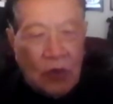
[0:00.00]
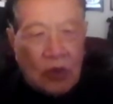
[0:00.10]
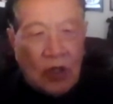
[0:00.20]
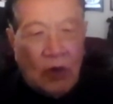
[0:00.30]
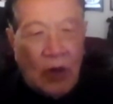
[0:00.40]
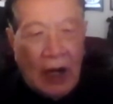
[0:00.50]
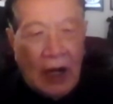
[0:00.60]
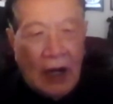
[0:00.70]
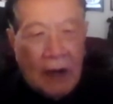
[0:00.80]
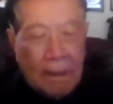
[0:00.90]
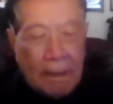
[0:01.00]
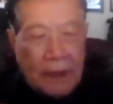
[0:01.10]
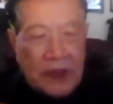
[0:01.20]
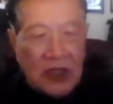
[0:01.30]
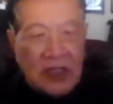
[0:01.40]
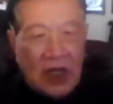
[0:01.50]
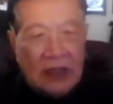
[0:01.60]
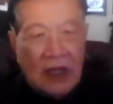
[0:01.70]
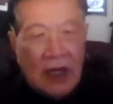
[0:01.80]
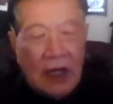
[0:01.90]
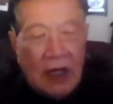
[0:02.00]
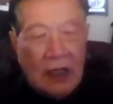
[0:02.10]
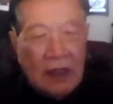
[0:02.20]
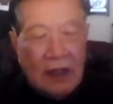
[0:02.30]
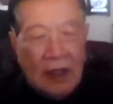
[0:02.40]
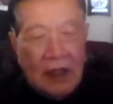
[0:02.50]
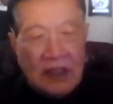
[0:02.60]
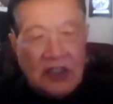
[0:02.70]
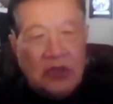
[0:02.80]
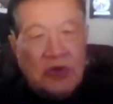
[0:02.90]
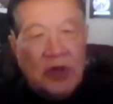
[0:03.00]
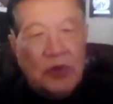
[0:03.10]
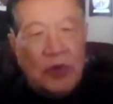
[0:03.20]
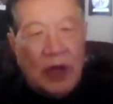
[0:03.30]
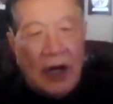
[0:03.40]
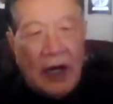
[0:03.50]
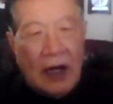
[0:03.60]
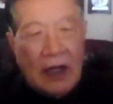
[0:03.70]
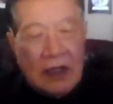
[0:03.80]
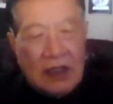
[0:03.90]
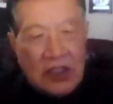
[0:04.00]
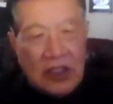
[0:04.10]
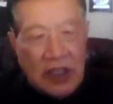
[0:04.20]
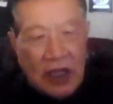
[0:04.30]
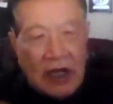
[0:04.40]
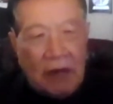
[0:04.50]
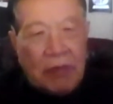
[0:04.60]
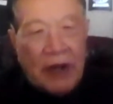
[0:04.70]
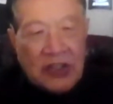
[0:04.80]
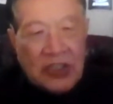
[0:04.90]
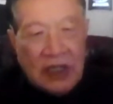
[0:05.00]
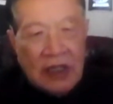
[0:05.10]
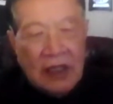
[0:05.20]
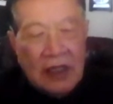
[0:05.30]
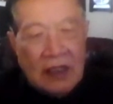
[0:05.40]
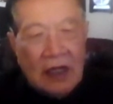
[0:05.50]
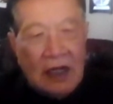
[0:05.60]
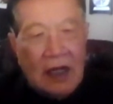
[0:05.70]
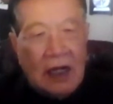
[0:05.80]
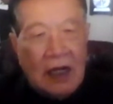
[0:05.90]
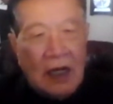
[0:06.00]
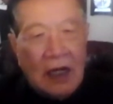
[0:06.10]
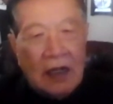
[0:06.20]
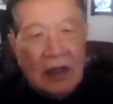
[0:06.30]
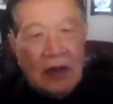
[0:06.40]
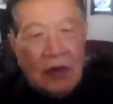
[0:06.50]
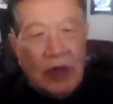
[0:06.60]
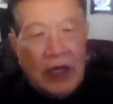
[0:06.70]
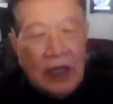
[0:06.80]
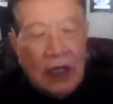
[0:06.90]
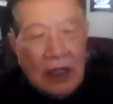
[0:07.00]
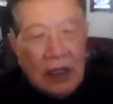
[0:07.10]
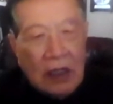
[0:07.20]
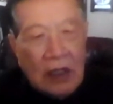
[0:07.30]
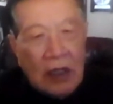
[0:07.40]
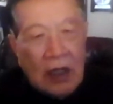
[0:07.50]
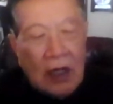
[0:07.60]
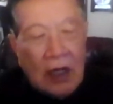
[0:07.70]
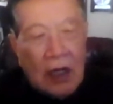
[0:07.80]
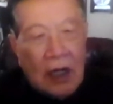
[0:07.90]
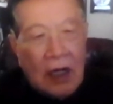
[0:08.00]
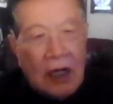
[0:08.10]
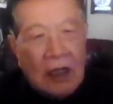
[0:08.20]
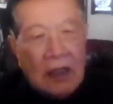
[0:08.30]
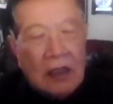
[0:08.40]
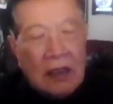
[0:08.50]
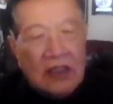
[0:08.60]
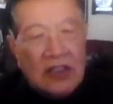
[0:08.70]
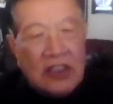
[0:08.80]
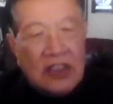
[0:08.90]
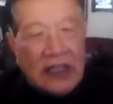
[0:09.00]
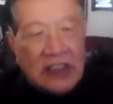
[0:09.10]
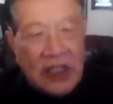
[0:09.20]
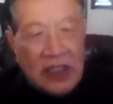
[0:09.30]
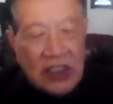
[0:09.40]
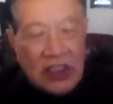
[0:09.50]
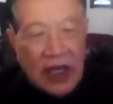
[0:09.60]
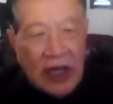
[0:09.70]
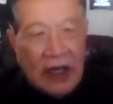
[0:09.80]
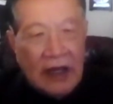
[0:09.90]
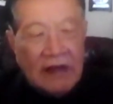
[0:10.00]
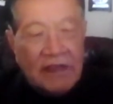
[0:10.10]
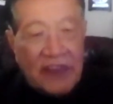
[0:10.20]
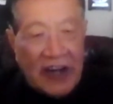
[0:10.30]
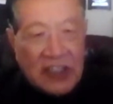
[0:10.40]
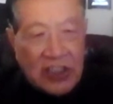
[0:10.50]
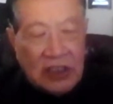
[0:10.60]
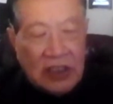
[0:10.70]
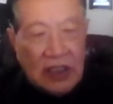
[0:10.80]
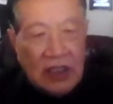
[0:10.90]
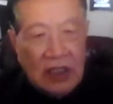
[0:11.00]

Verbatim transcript: 骨头啊，身上的呃脊椎骨啊这些 compression 呃会。呃，产生一些 fracture，